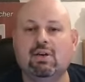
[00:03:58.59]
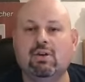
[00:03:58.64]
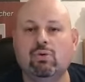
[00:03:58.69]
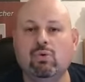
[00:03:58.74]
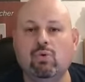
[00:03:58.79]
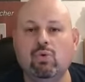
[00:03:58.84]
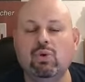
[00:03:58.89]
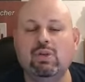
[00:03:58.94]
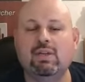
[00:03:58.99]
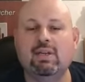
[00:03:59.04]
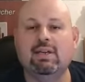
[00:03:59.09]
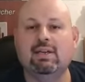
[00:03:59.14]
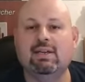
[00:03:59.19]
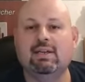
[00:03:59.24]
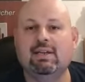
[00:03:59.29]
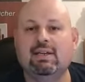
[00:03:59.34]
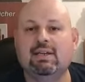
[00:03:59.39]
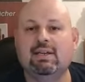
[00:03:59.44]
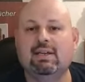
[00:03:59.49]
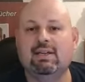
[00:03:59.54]
gute
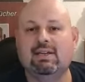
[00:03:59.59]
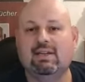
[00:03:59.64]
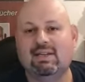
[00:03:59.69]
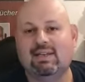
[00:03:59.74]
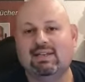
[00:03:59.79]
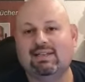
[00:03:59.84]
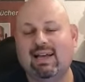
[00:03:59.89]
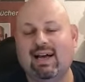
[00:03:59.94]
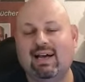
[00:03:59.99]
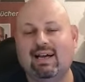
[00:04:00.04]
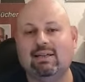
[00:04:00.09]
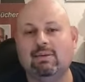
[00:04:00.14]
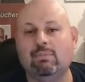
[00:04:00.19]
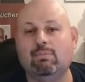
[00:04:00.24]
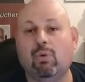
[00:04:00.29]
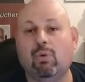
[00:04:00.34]
Sachen